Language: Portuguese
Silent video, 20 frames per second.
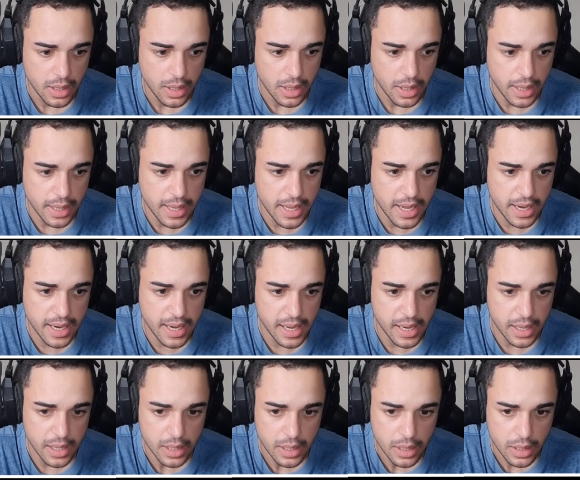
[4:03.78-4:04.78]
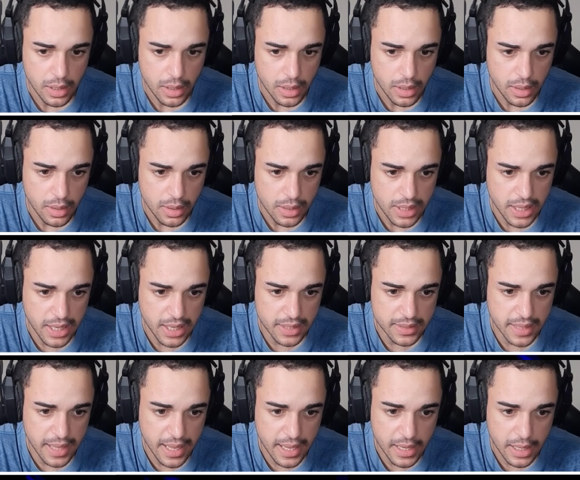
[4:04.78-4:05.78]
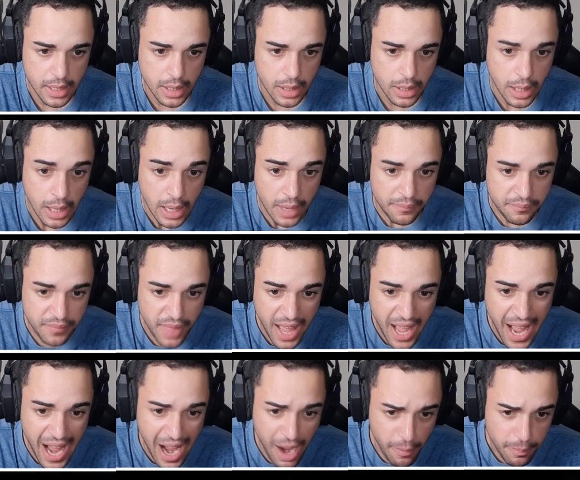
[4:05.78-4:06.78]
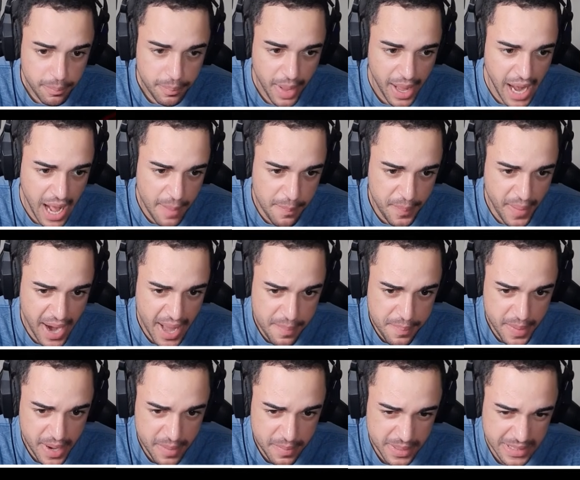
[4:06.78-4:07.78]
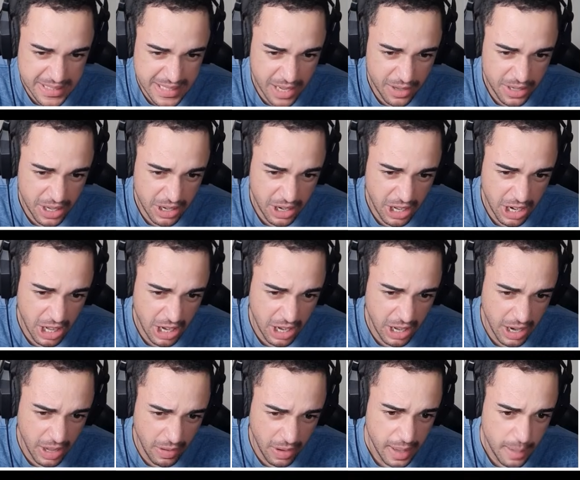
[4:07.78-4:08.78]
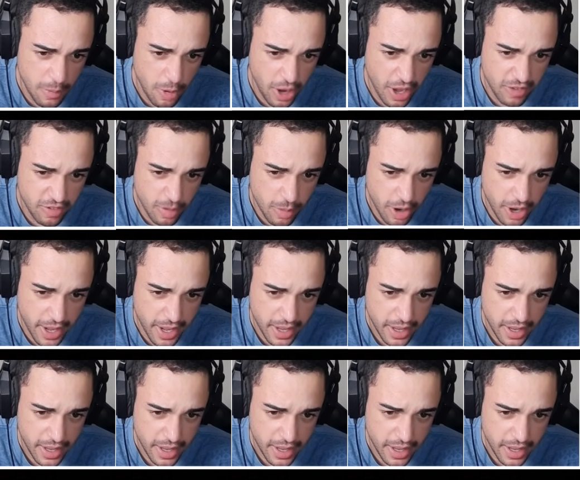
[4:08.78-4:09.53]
Aê, cara. Liga a lanterna. Não! Pera, pera, pera, pera. Não, não, não, não, não. Vai morrer, eu vou morrer.